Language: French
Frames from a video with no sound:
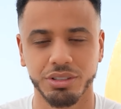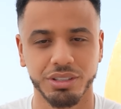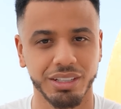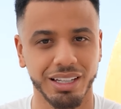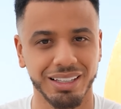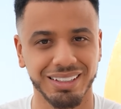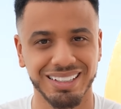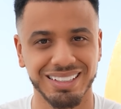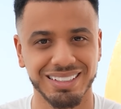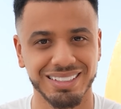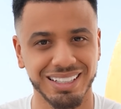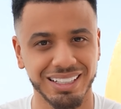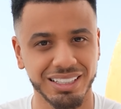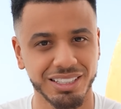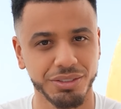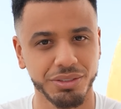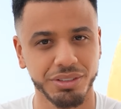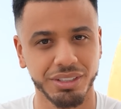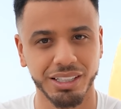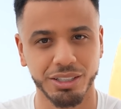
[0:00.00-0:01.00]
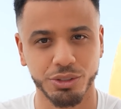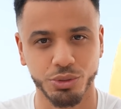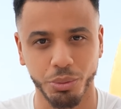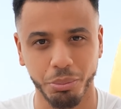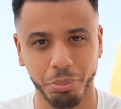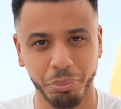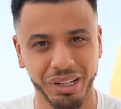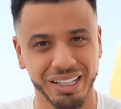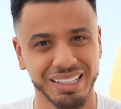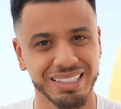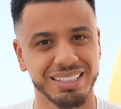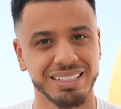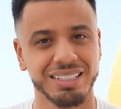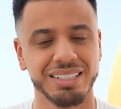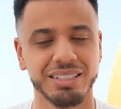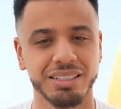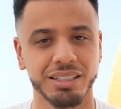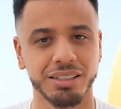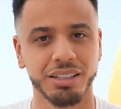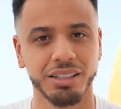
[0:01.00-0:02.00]
tu as des activités qui sont
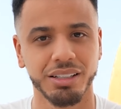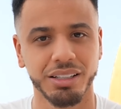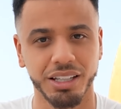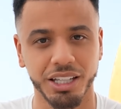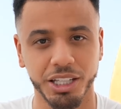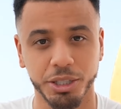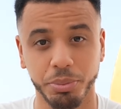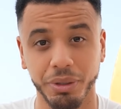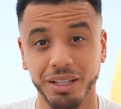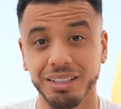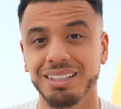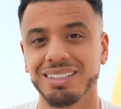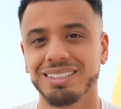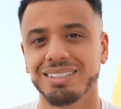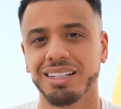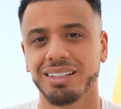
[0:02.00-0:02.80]
précises et qui prennent